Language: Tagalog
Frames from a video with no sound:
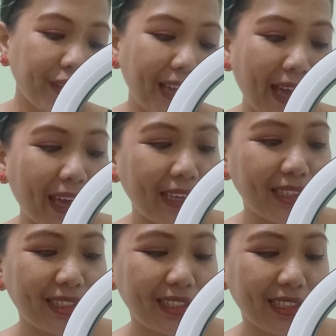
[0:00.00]

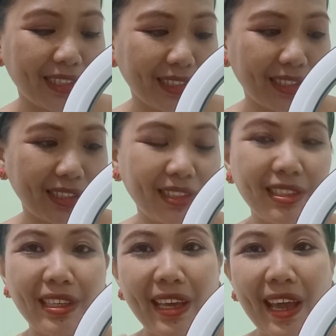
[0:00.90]
guys,
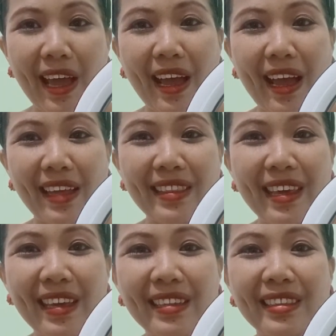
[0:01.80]
ang
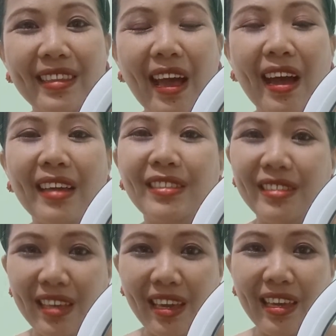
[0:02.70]
ating uh,
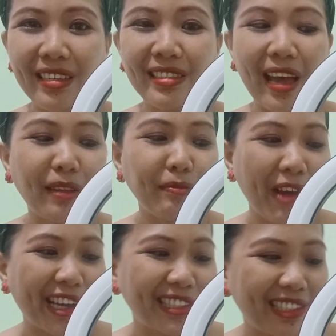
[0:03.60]
today's
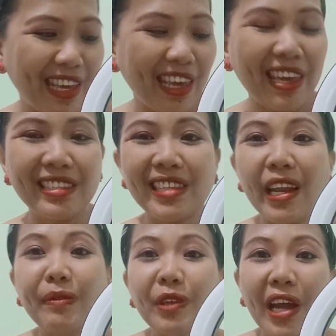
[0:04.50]
unboxing.
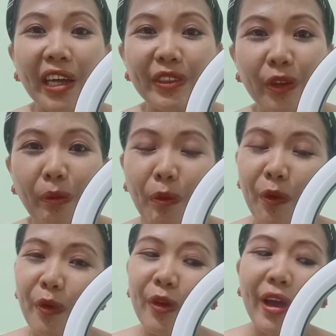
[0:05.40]
Sana po nakatulong
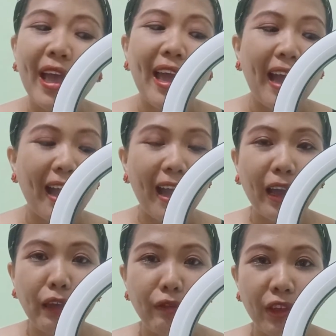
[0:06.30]
po ang
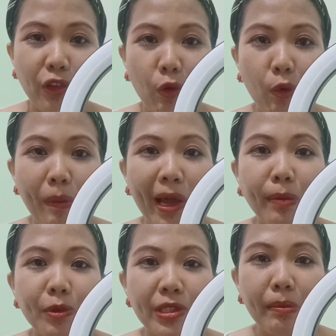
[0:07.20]
aking video para
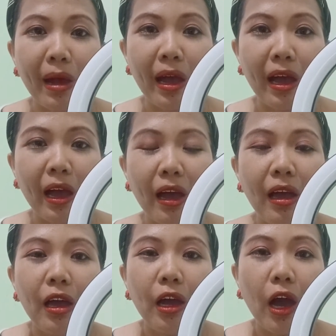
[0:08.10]
po sa mga
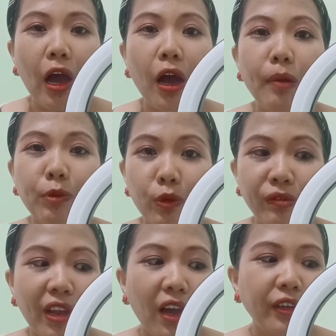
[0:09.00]
um, new
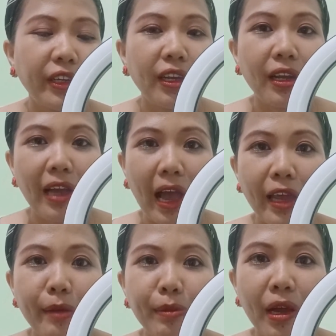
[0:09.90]
vlogger na
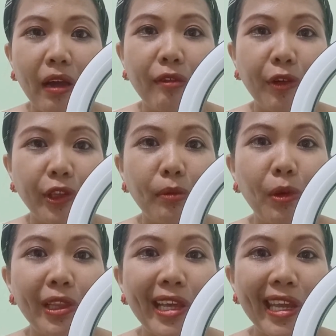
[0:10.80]
naghahanap ng
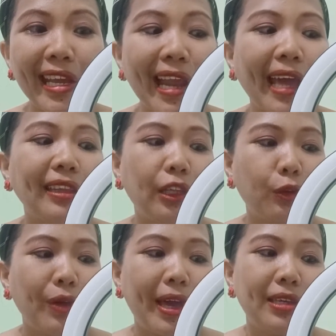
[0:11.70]
affordable na ring light. Ito
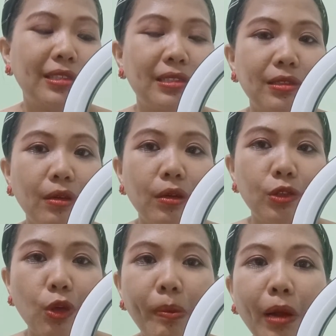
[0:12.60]
guys,
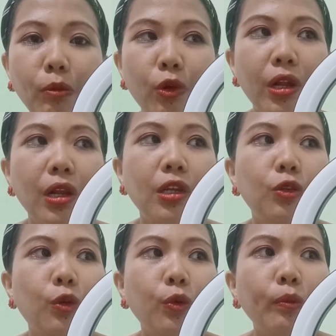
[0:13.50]
sobrang mura na
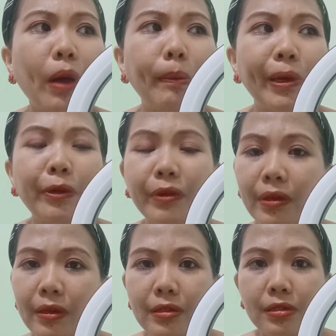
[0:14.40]
nito. Yung mga panahon na
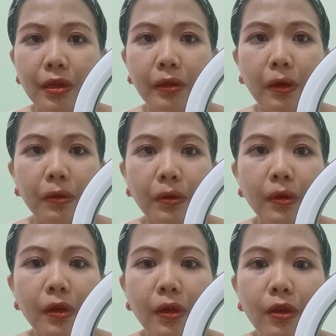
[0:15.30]
nag-start ako,
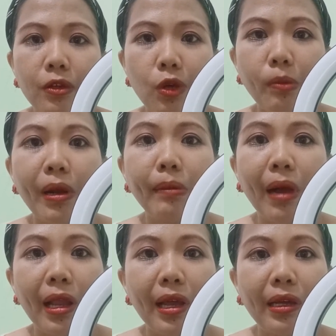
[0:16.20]
sobrang
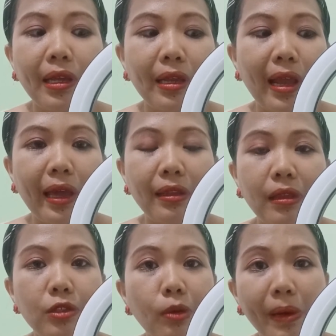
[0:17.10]
mahal ng ring light.
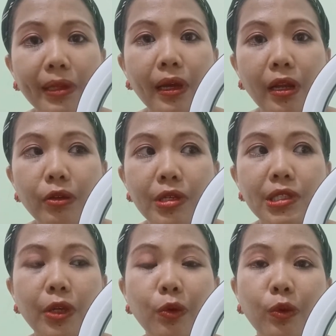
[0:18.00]
Sobrang tagal ko na
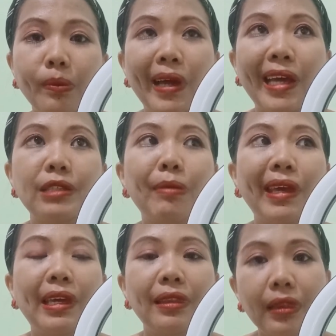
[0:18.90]
sa YouTube guys,
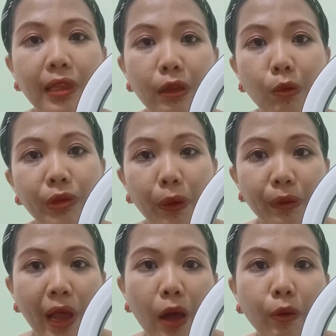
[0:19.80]
mahigit tatlong taon
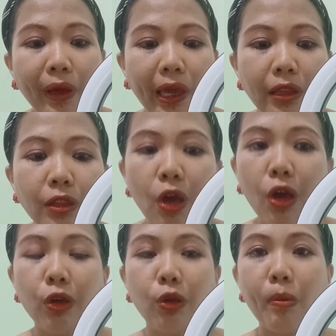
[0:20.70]
na ako. And
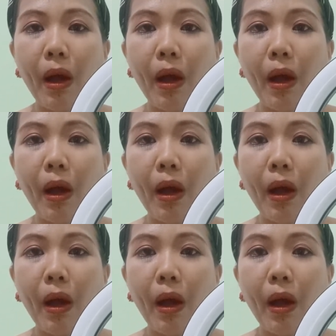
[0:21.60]
yung mga